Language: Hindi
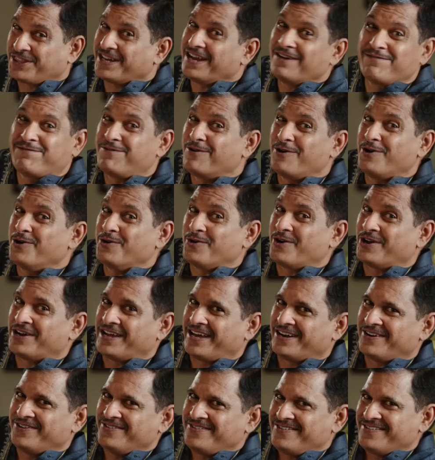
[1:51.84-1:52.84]
मैंने एक नया
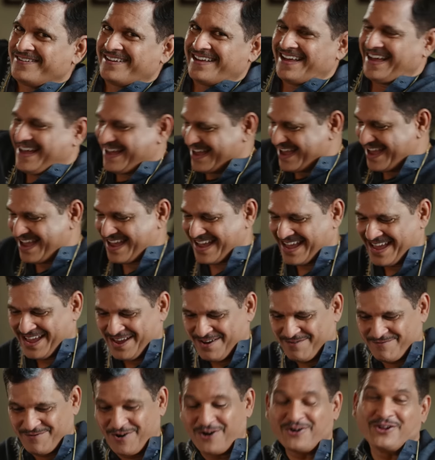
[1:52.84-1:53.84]
फोन खरीदा है
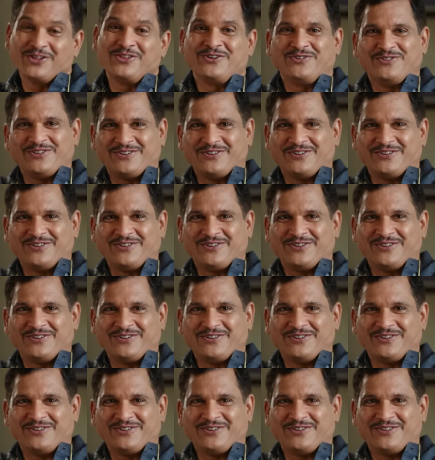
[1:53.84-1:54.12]
तुम्हारे एक